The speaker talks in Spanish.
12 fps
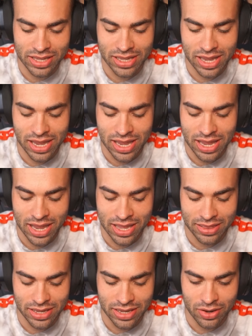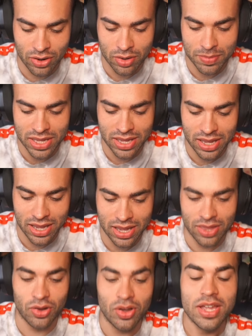¿Quién dijo
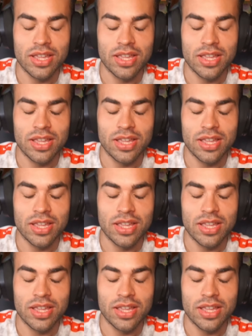miedo?